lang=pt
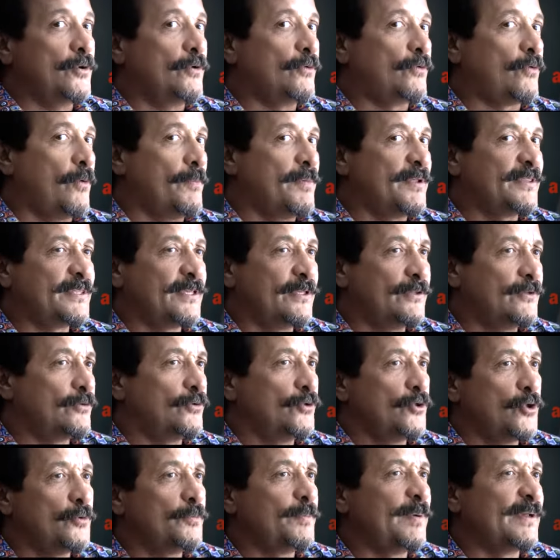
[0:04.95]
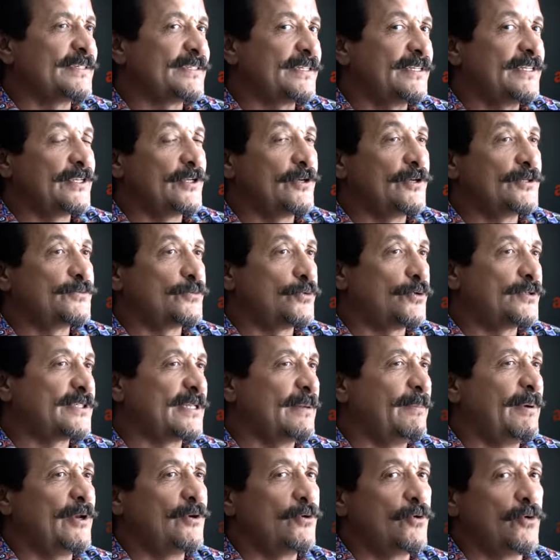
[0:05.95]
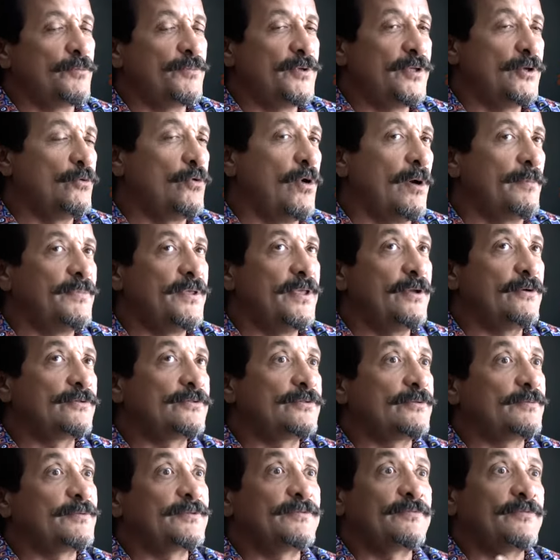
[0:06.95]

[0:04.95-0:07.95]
eu comentando quando eu estou passando aqui, as pessoas que trabalham comigo, amigos,